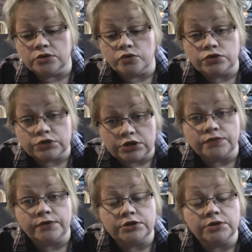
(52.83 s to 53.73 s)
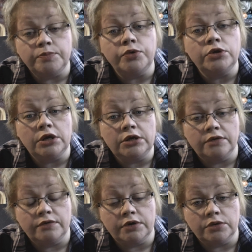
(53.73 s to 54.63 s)
усаживается по
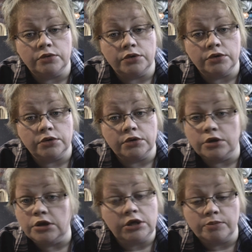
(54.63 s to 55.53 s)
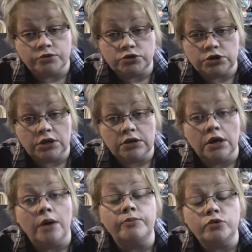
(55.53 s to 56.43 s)
длине волокон не по шельне,
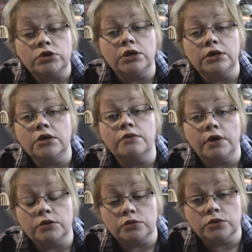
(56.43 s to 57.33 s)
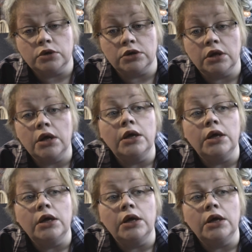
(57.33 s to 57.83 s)
а по длине волокон.